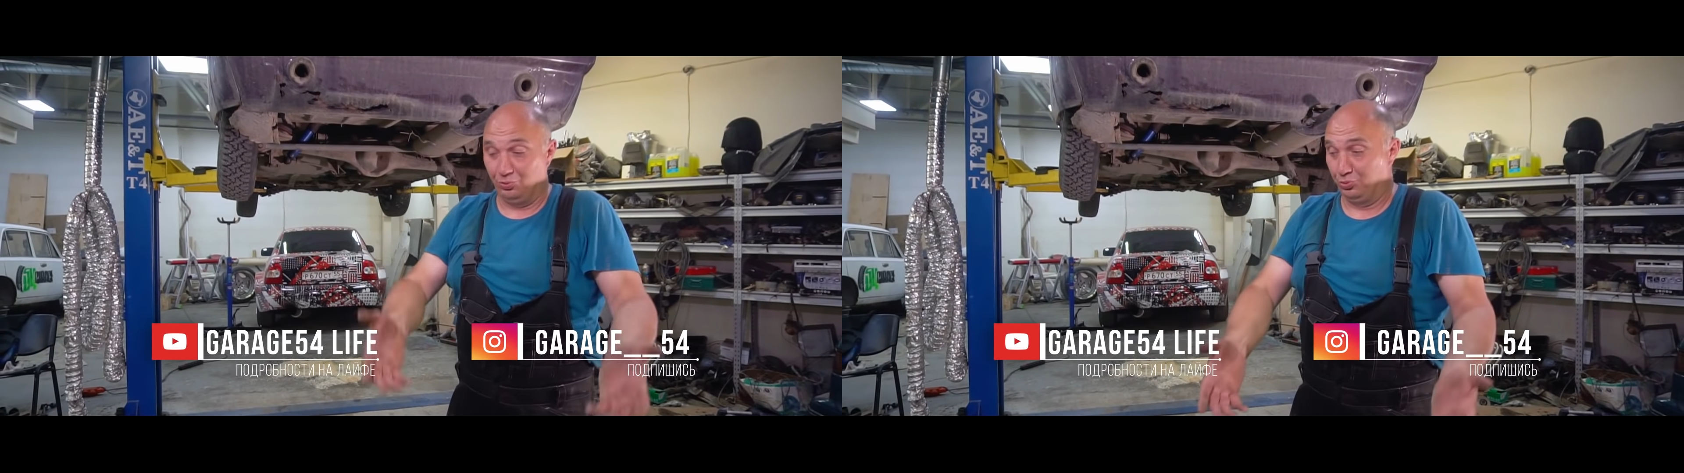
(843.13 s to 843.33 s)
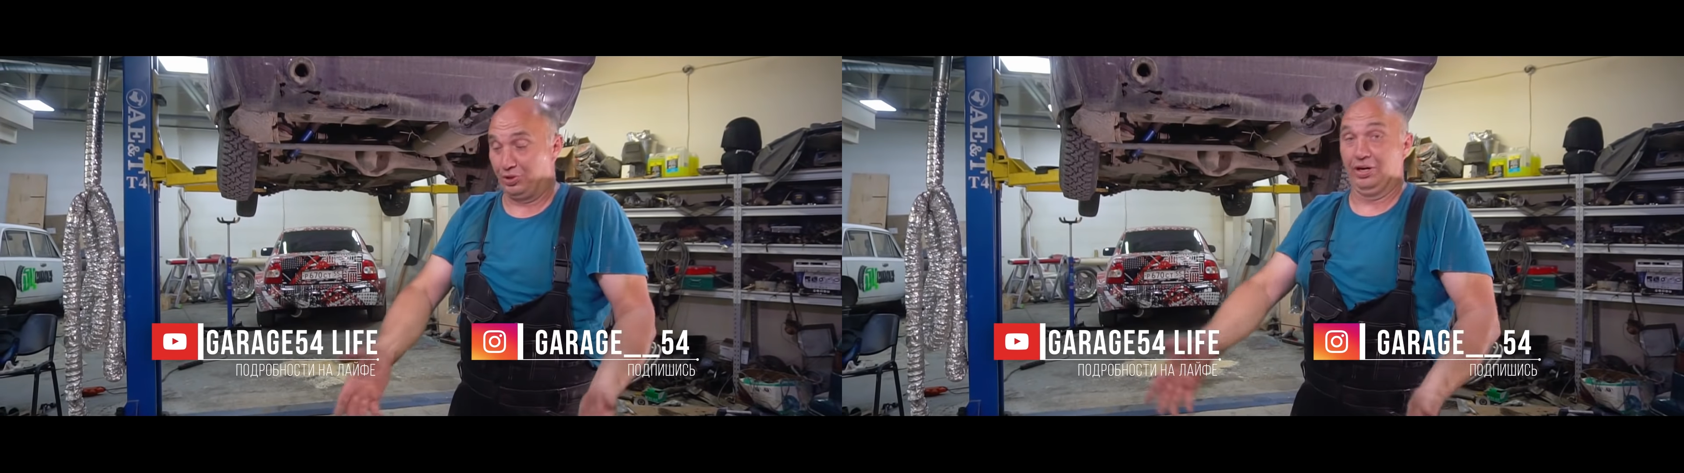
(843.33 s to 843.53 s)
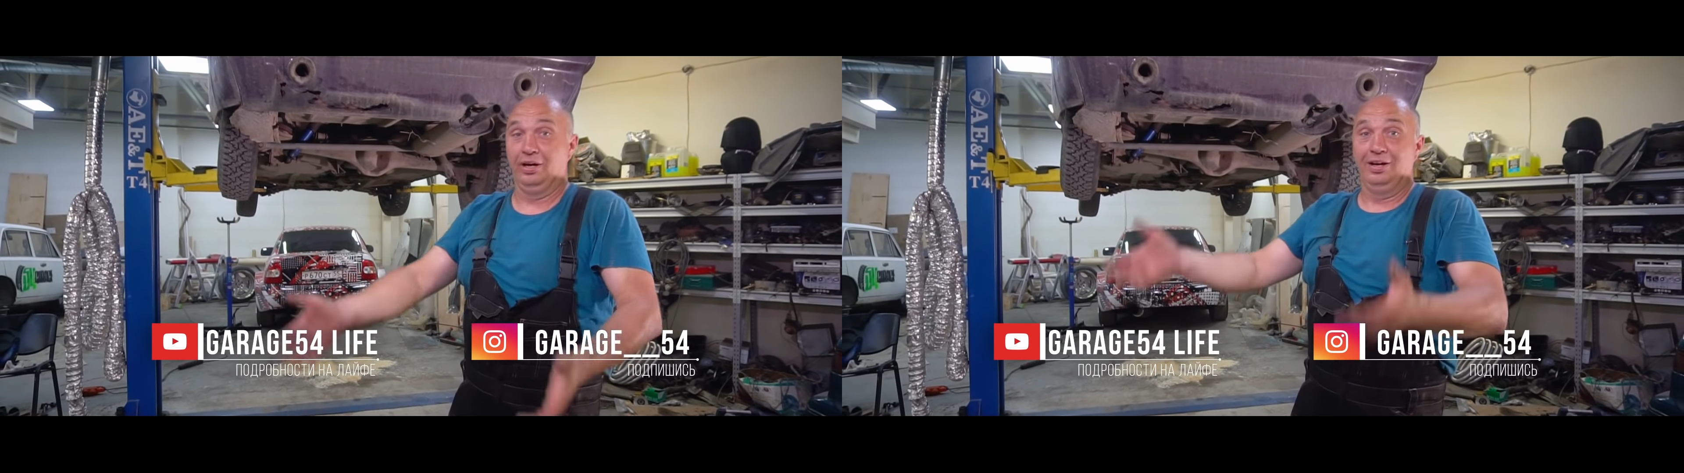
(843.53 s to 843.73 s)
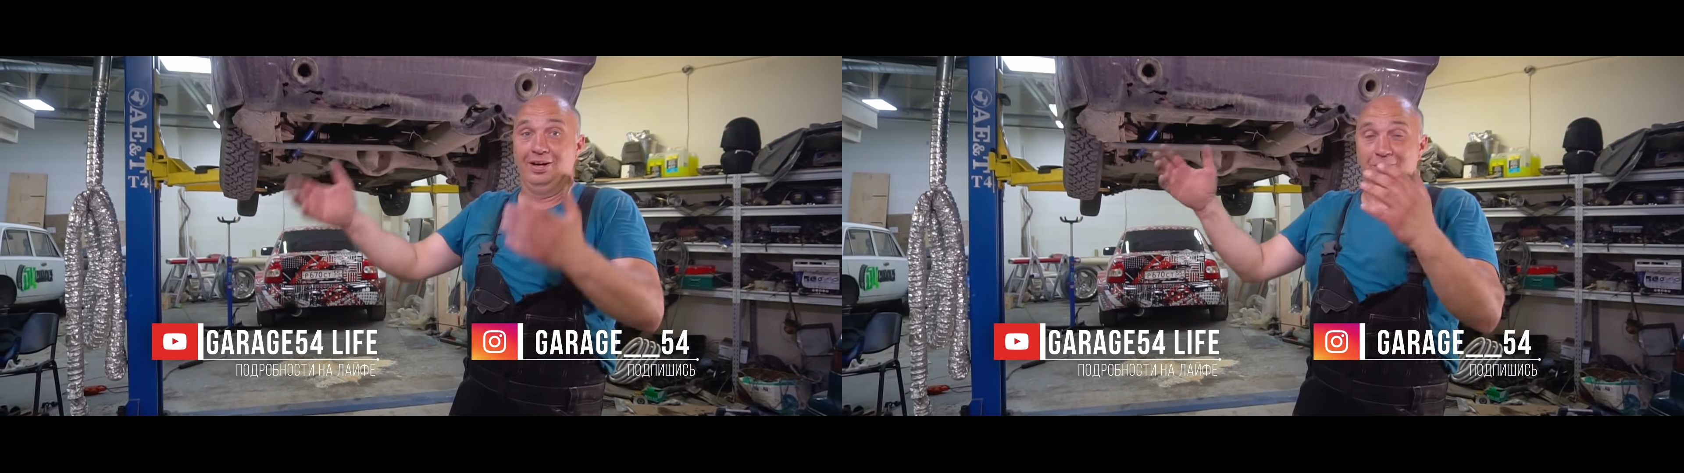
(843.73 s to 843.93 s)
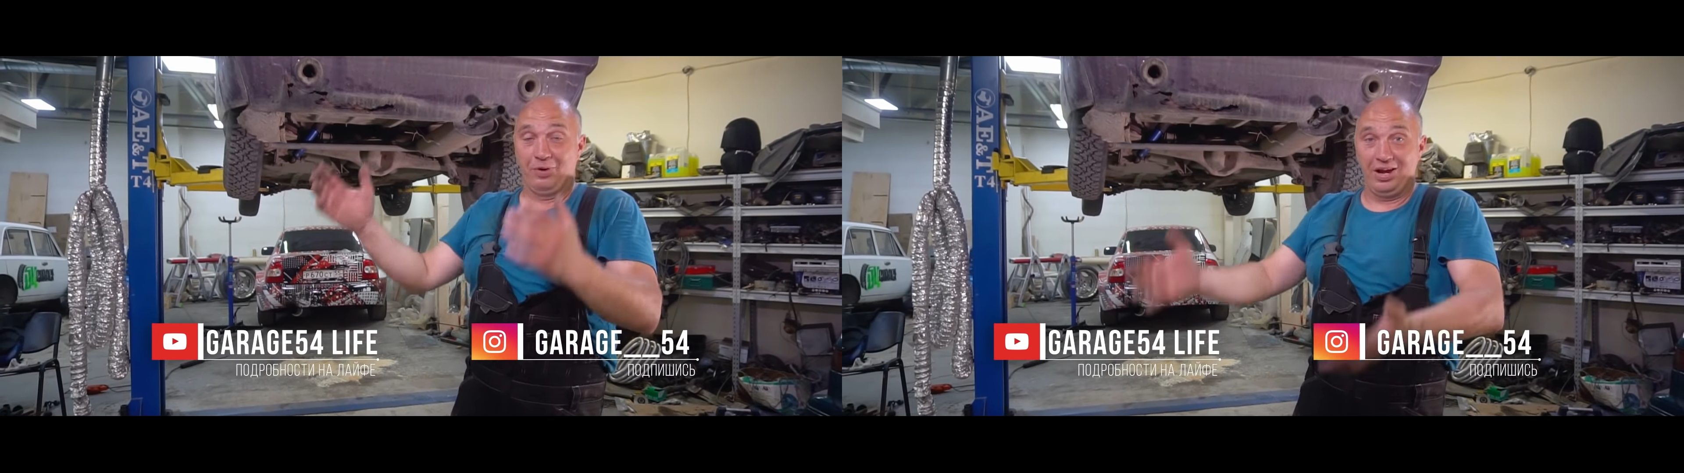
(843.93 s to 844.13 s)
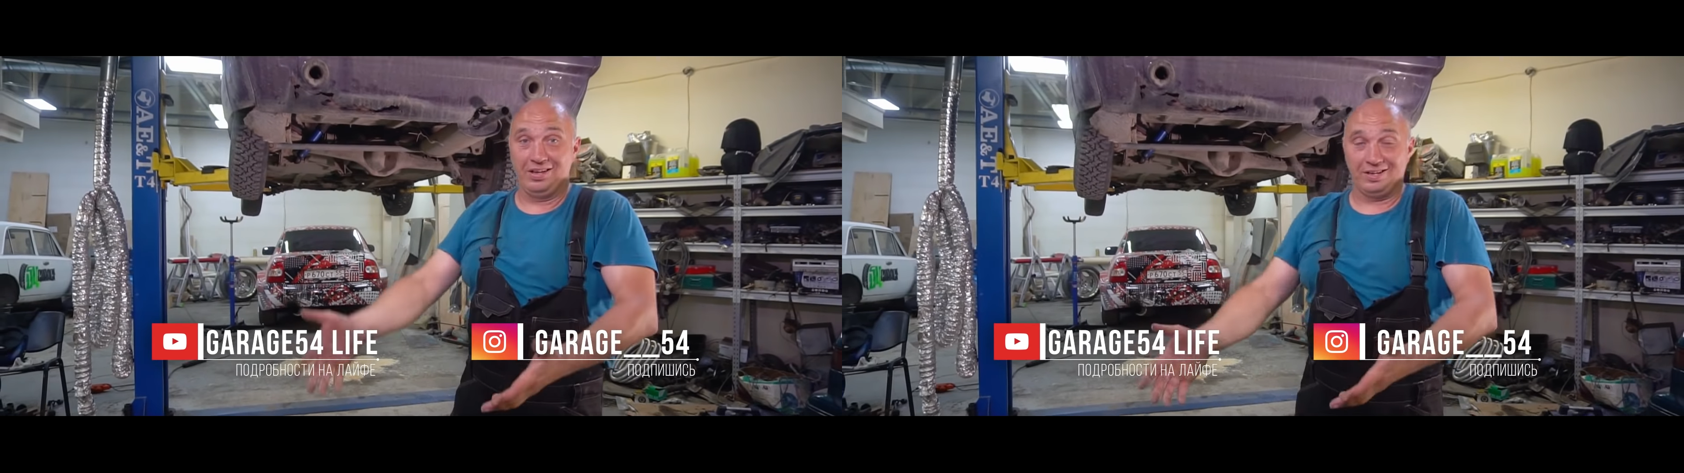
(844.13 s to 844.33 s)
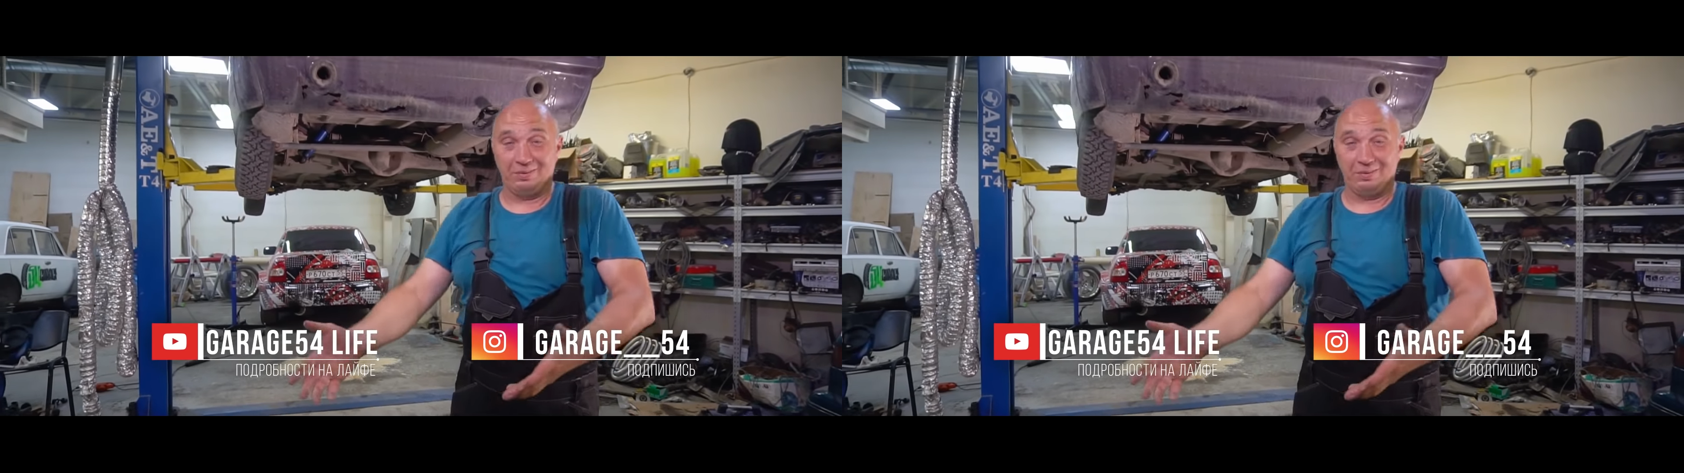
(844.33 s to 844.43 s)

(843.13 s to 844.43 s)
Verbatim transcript: ура. Маленько